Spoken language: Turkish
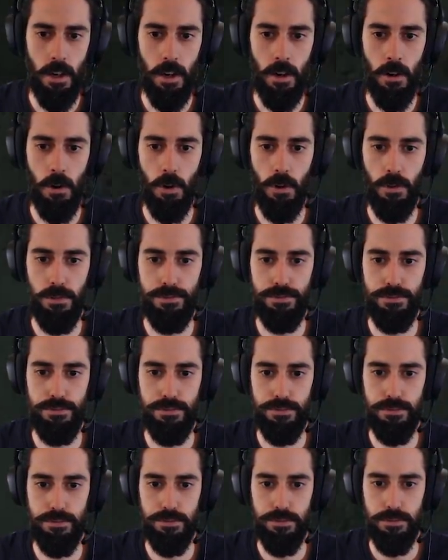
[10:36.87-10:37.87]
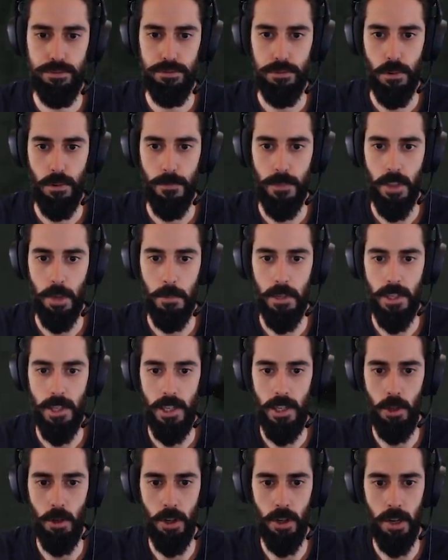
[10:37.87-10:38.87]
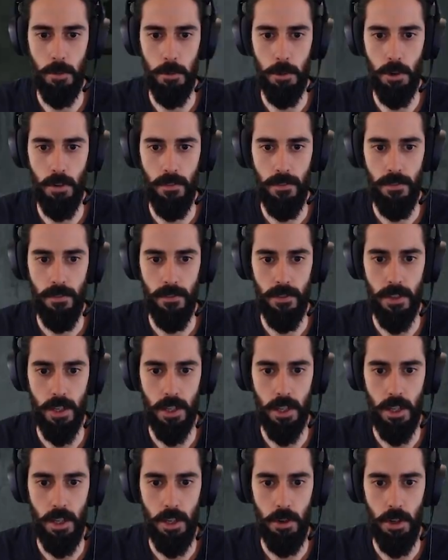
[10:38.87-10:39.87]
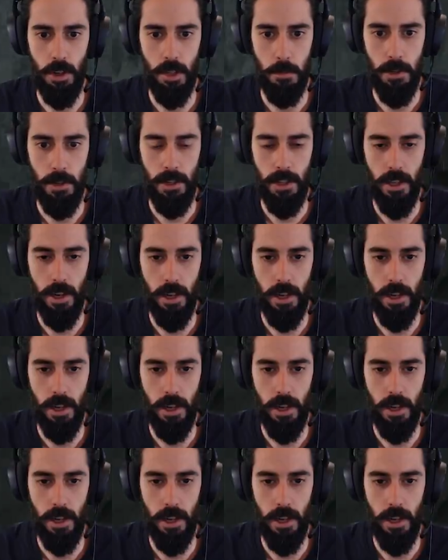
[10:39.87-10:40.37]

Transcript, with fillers: Of. Tabii ki iyi oynamıyorum. Zaten iyi oynadım iddia